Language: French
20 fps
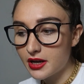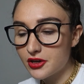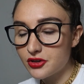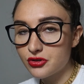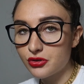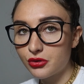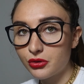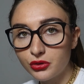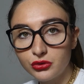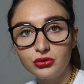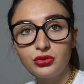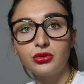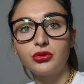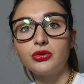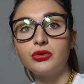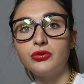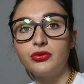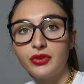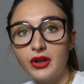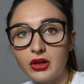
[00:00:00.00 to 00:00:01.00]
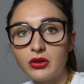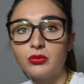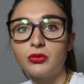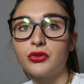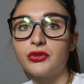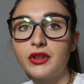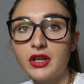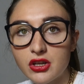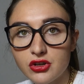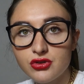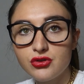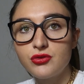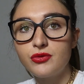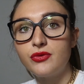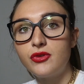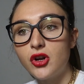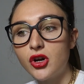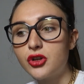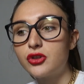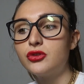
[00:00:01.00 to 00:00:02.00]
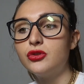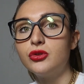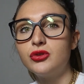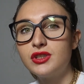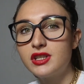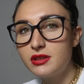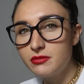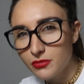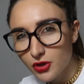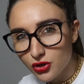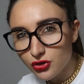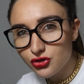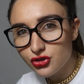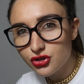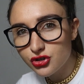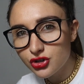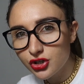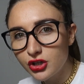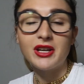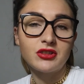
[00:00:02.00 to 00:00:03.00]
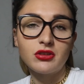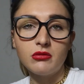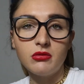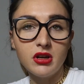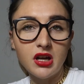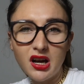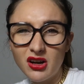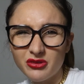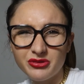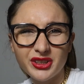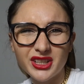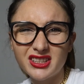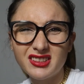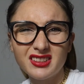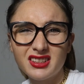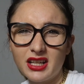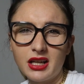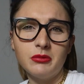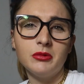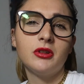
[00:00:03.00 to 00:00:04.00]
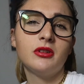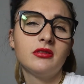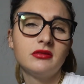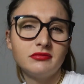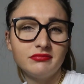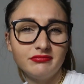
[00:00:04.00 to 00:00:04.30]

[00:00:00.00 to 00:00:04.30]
là, je retourne faire le montage du vlog de dimanche. Bah, celui-là, en fait, clairement.